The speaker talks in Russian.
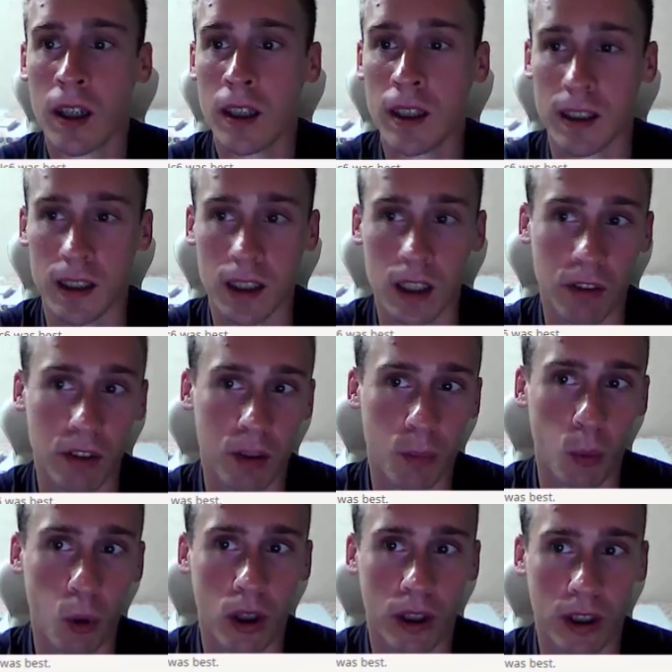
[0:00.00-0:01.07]
Если говорить
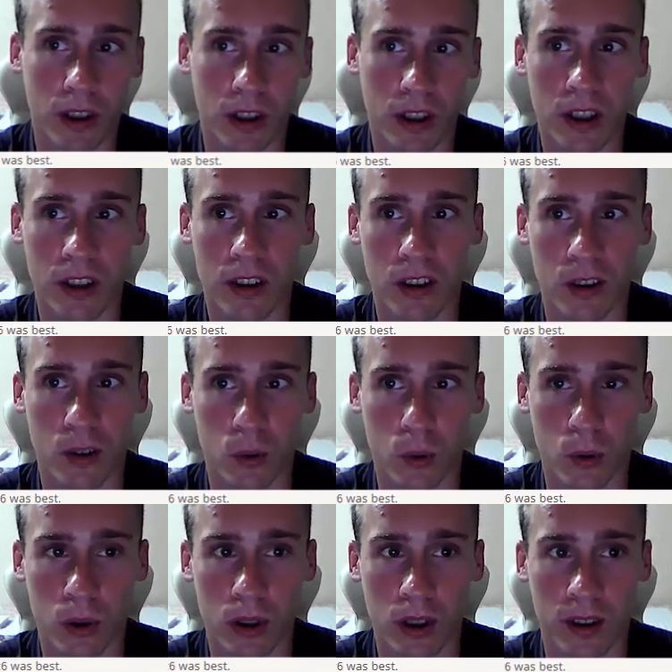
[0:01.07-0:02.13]
более конкретно,
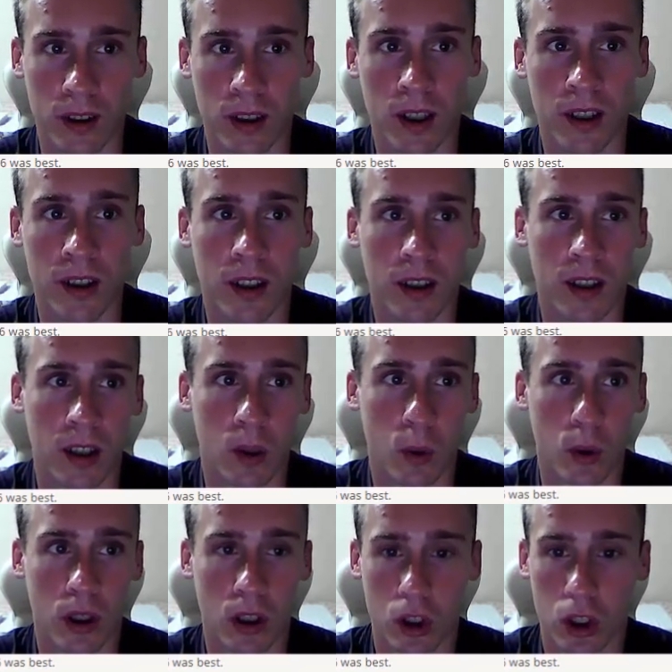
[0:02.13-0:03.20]
то это атака
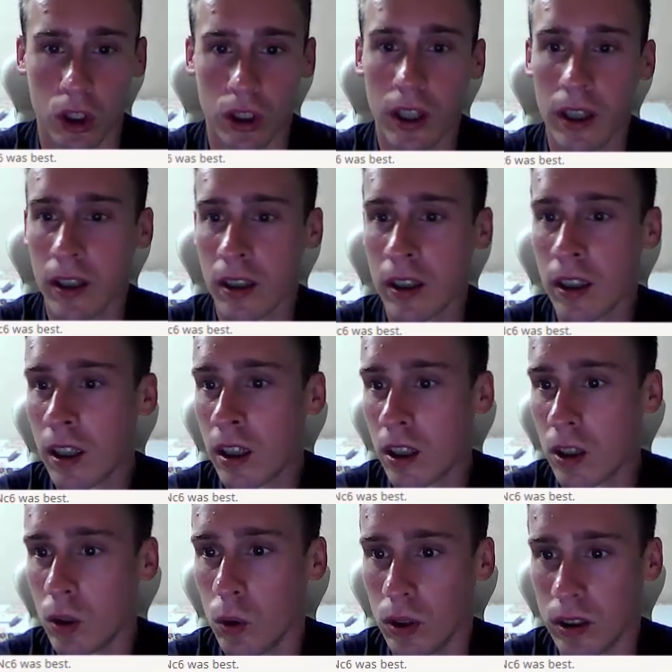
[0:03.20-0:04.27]
Алехина Шатара.
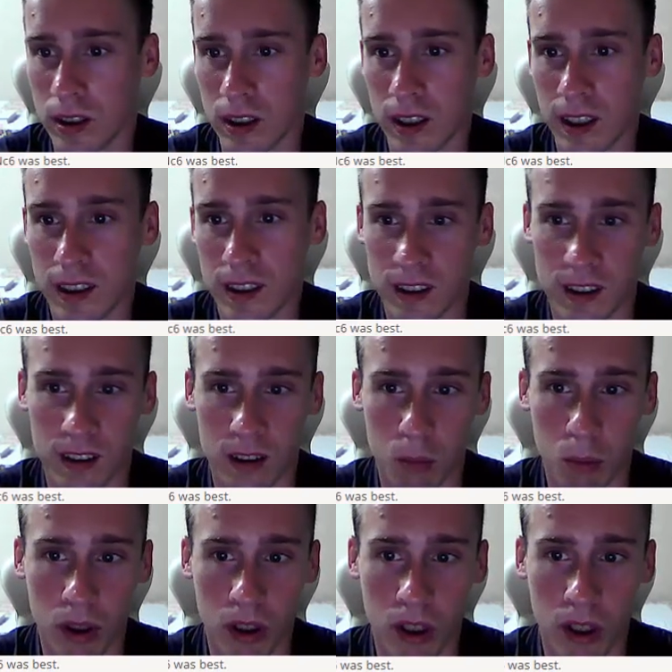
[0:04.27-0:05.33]
Ну и здесь
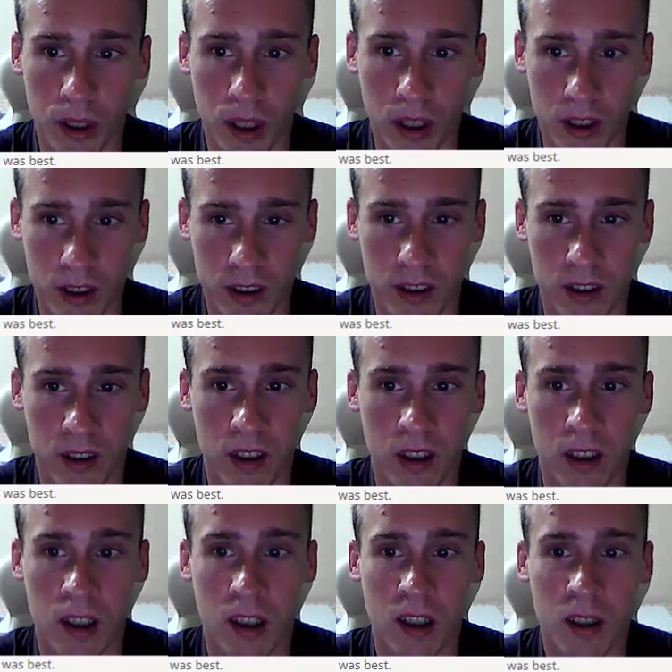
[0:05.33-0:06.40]
белые как раз
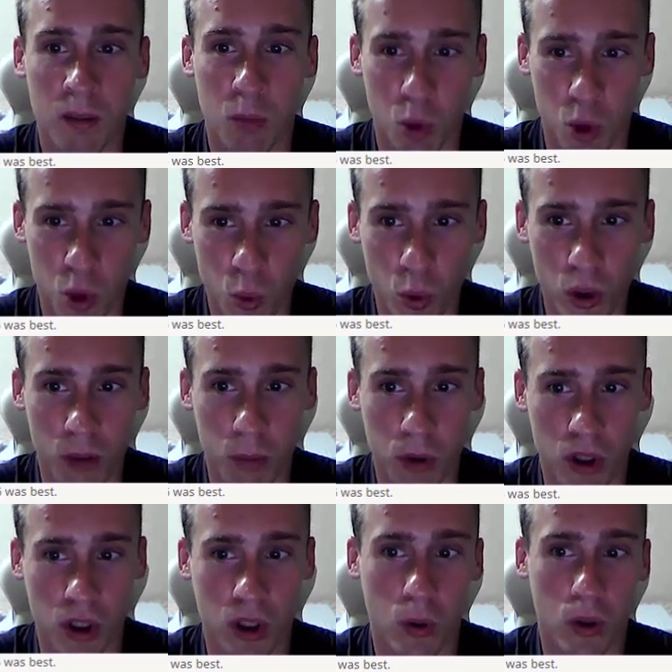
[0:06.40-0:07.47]
таки по теории
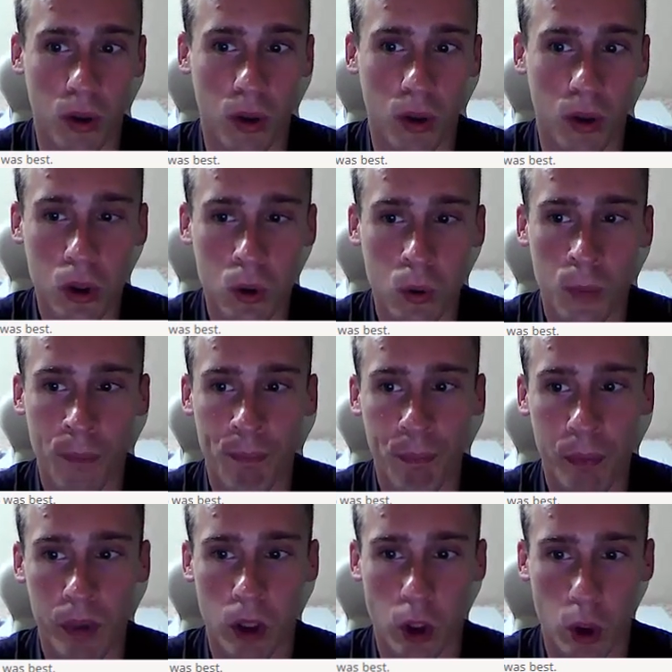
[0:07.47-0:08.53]
пожертвовали пешку,
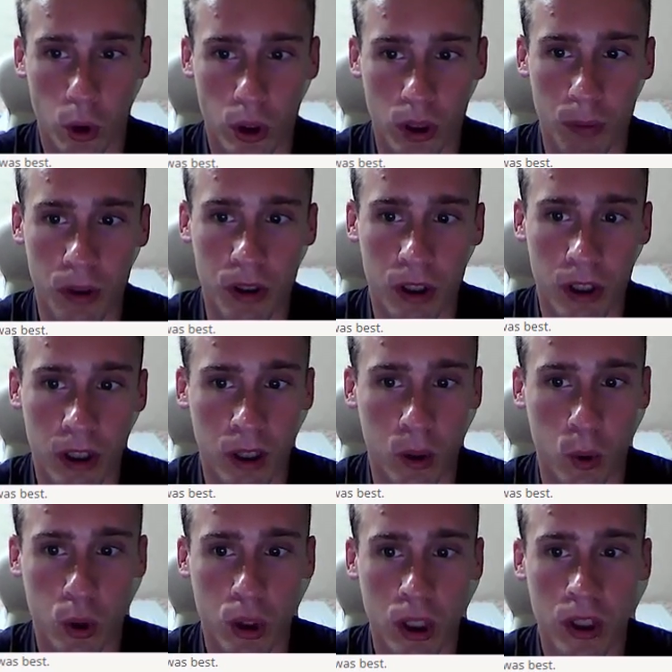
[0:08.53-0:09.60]
а черные приняли
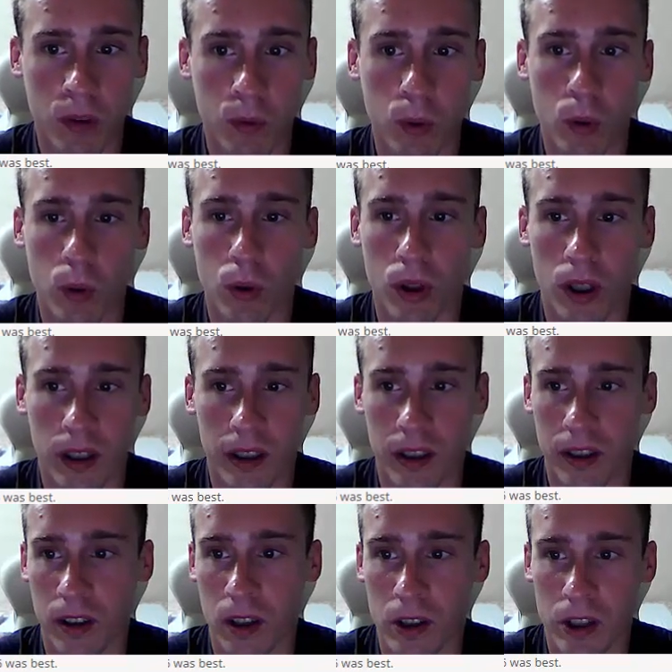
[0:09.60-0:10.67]
эту жертву, но далее
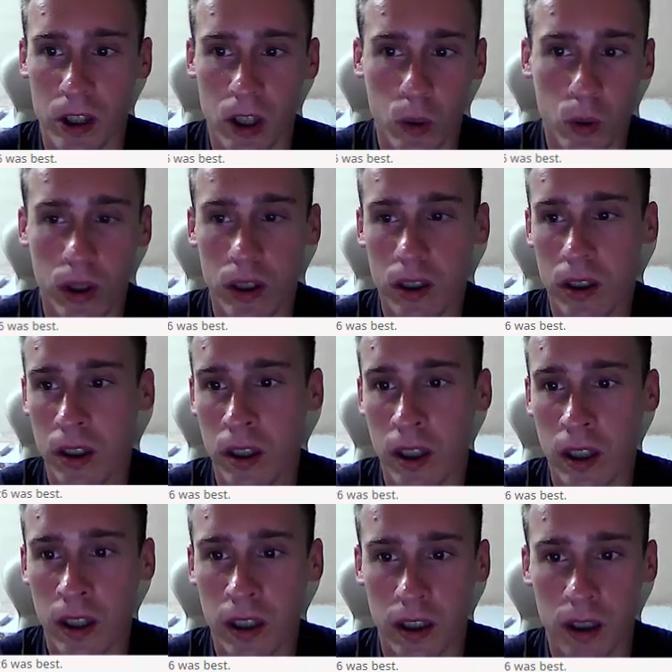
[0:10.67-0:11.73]
играли неаккуратно
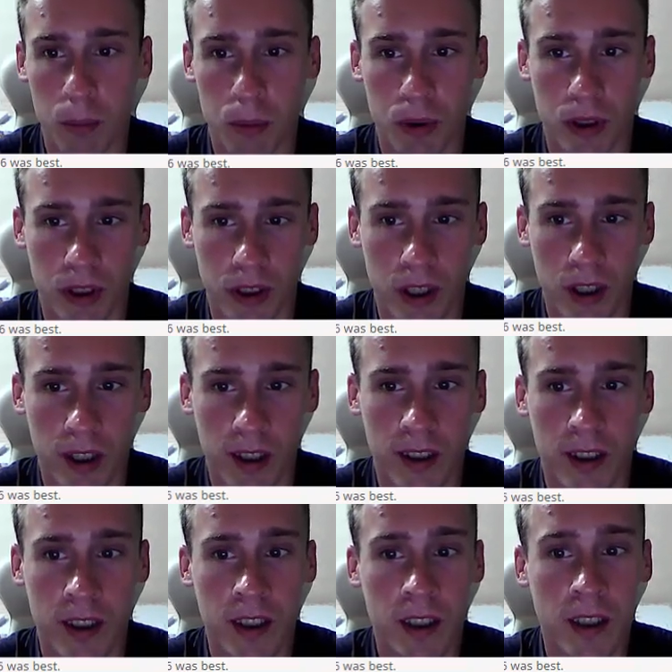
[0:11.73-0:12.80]
и
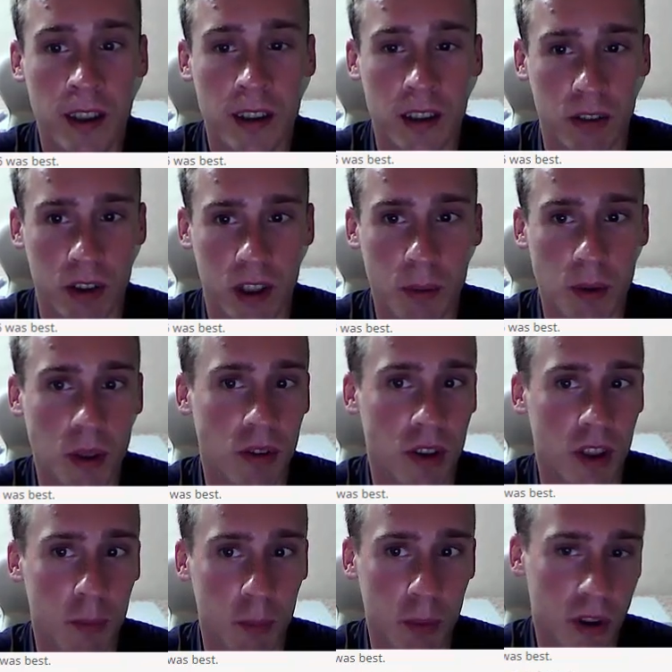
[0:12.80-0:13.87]
проиграли
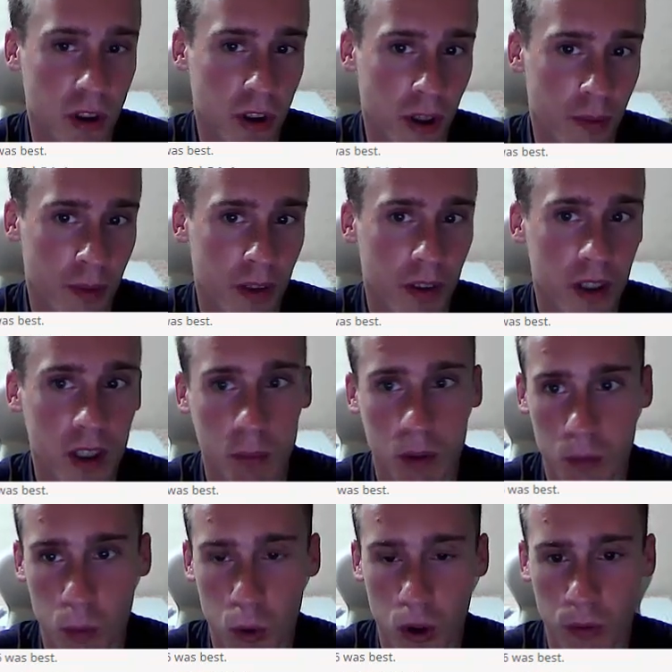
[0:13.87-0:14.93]
совсем-совсем быстро. Давайте
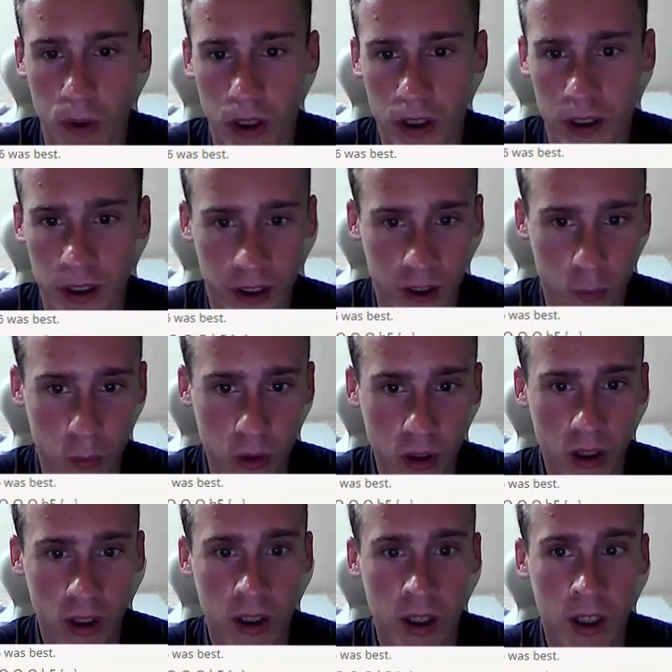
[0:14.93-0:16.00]
посмотрим, как это
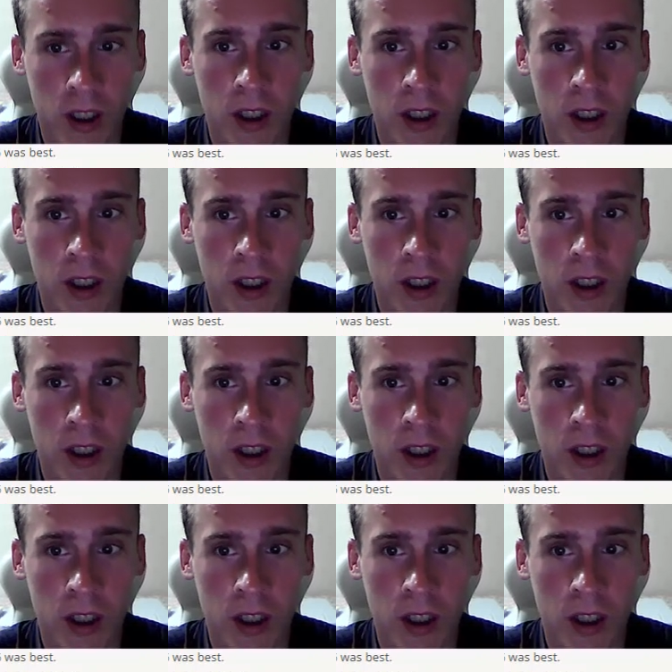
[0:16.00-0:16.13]
было.